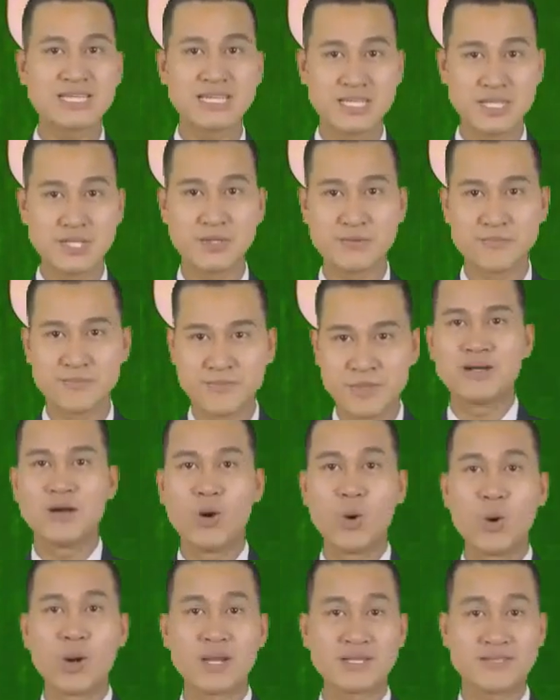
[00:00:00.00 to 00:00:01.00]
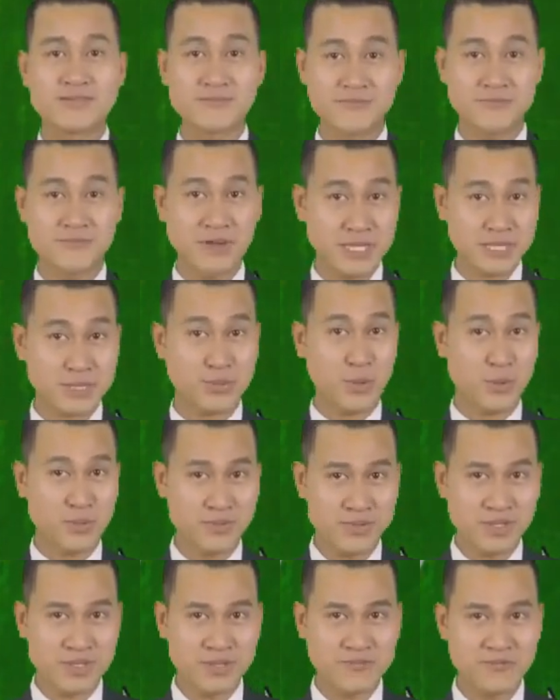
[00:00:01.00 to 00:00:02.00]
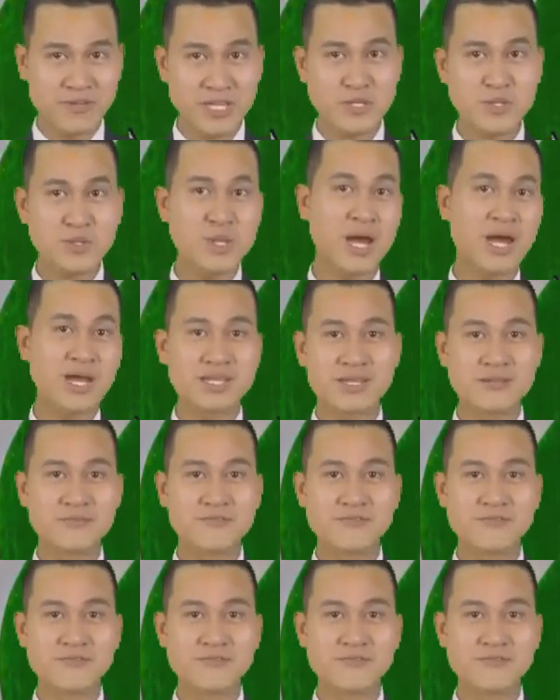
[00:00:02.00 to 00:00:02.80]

Ein bunter Anzug, knalliger Lippenstift